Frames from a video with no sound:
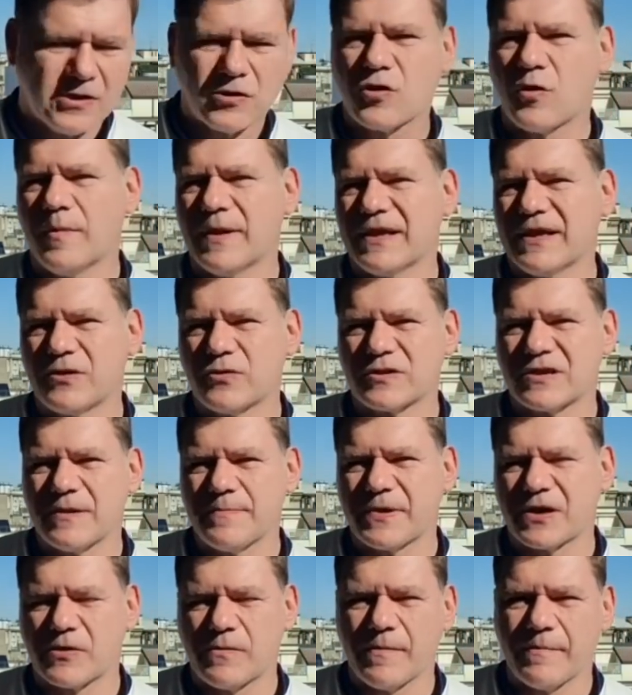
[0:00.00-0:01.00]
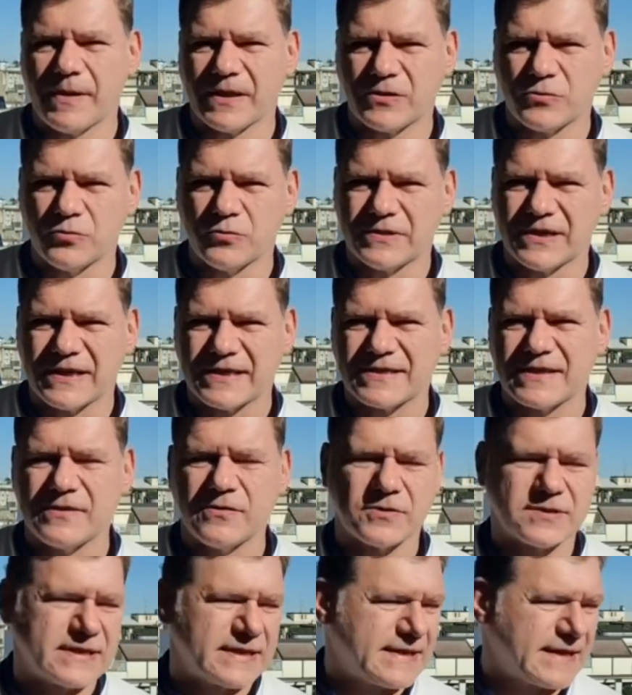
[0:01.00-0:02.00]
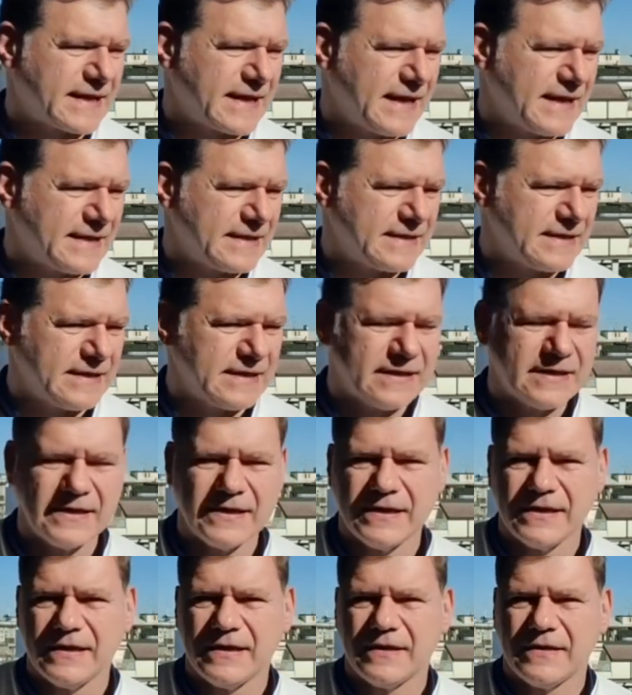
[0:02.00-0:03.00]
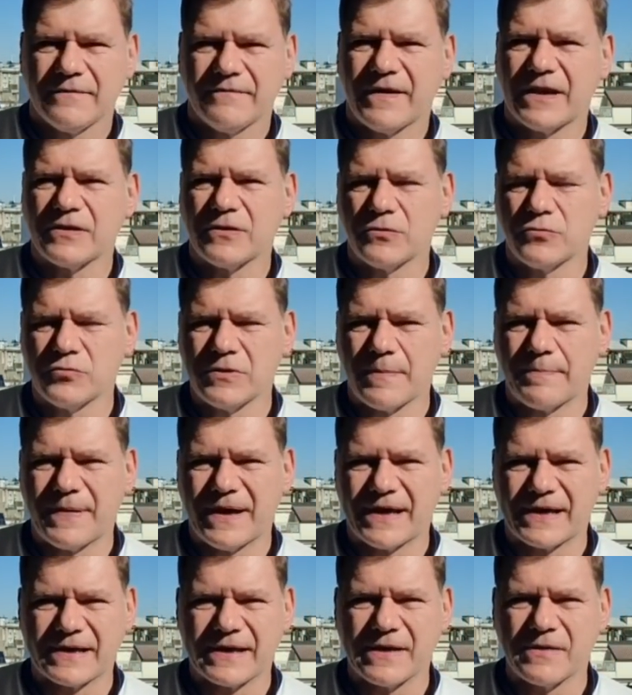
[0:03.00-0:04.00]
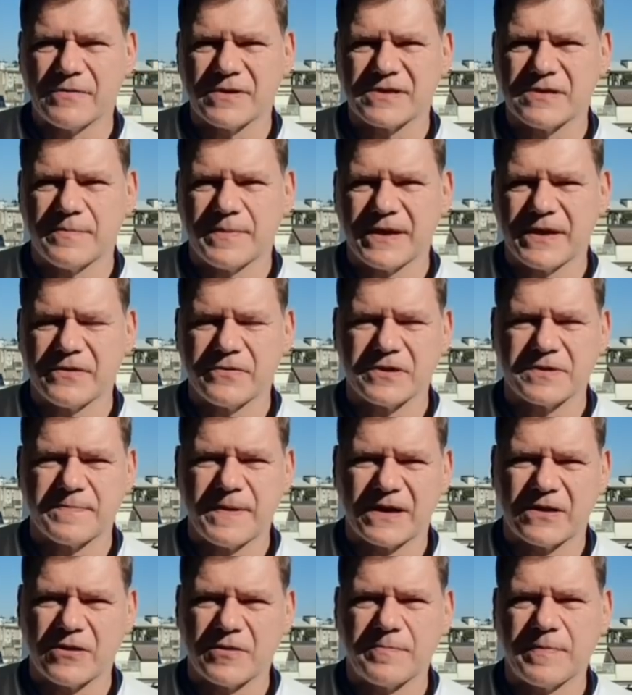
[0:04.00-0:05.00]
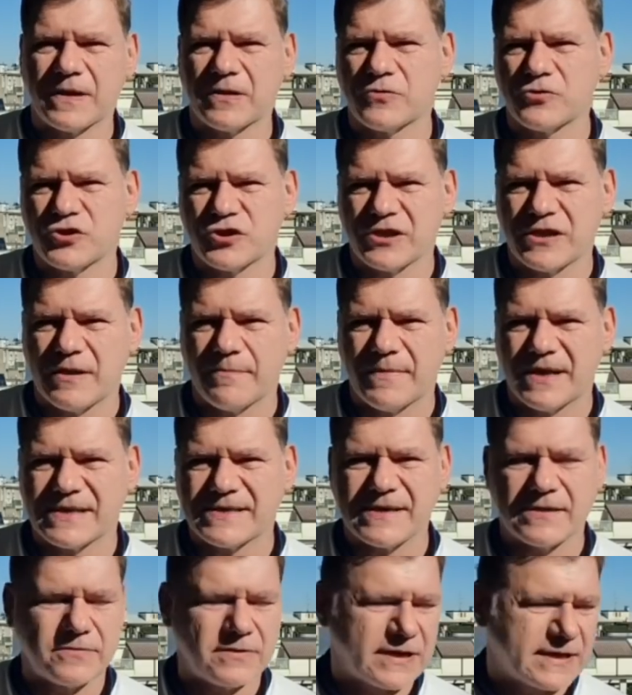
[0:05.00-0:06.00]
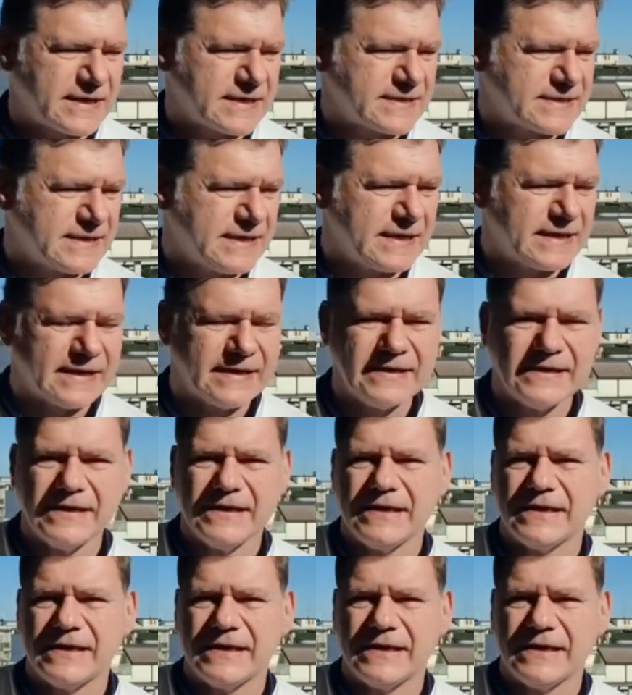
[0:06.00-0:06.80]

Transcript: come dico sempre come battuta, se i nostri attaccanti vanno al Luna Park in questo periodo e sparano ai palloncini e ammazzano la cassiera.